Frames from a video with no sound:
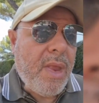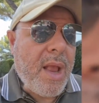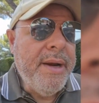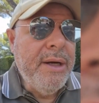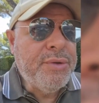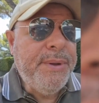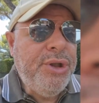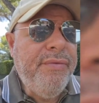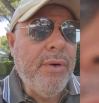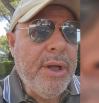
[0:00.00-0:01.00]
Nello
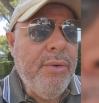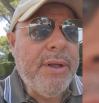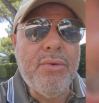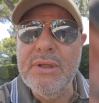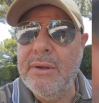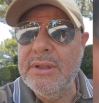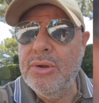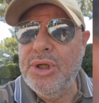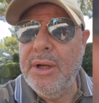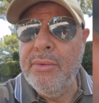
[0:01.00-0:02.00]
specifico la Juventus è una,
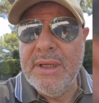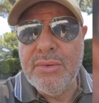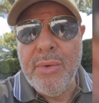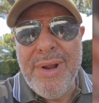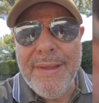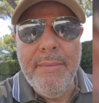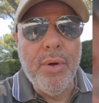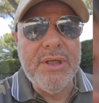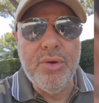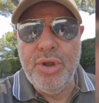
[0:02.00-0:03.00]
una, una, delle
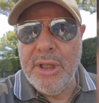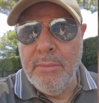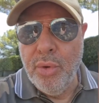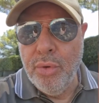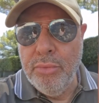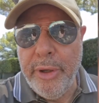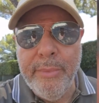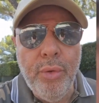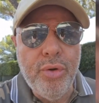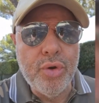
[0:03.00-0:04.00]
poche società al mondo, pure
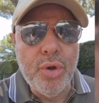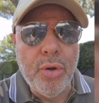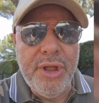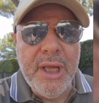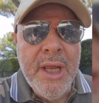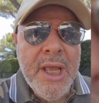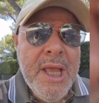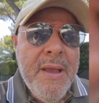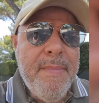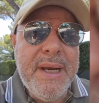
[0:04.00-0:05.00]
molto solide,
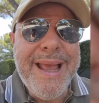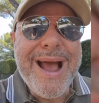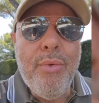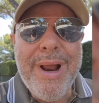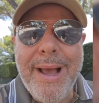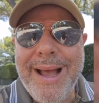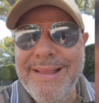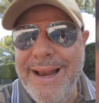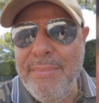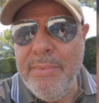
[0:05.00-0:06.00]
perché ha una,
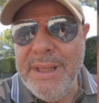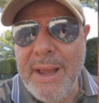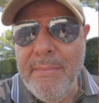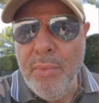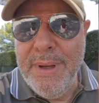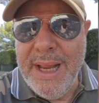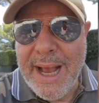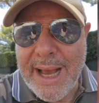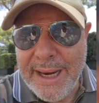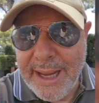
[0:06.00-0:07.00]
delle proprietà
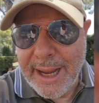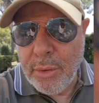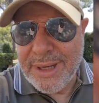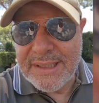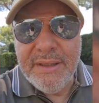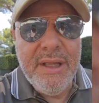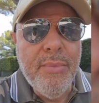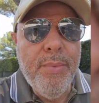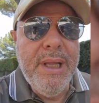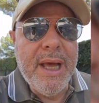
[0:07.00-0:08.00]
immobiliari, ha un asset
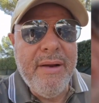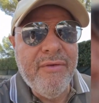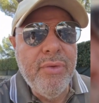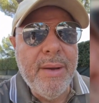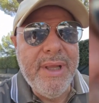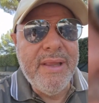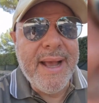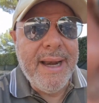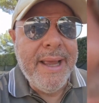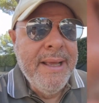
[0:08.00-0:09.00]
immobiliare
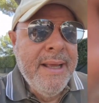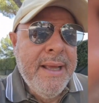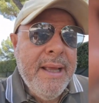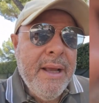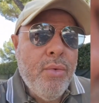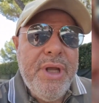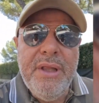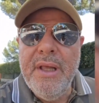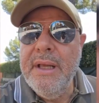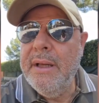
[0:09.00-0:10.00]
fondamentale.
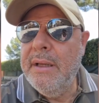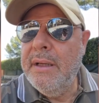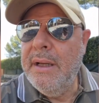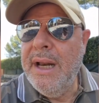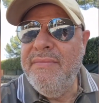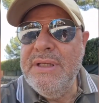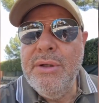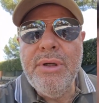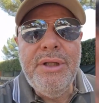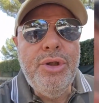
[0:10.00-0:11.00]
Quindi eh, la
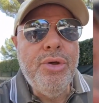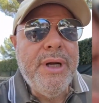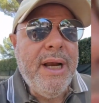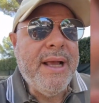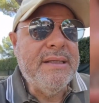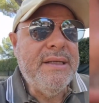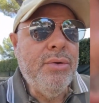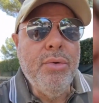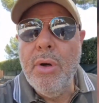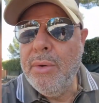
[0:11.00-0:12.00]
visione di John Gionelka,
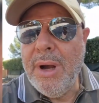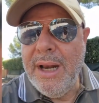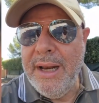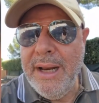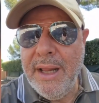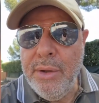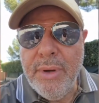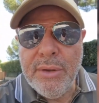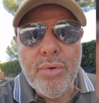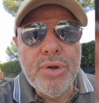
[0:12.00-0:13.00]
secondo la quale nella
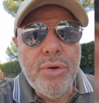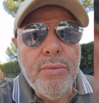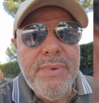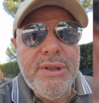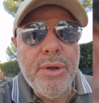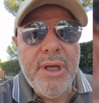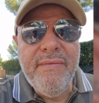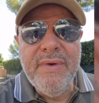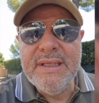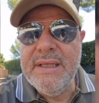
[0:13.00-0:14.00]
Juventus non bisogna
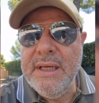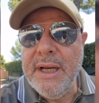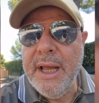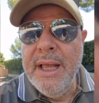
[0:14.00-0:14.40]
investire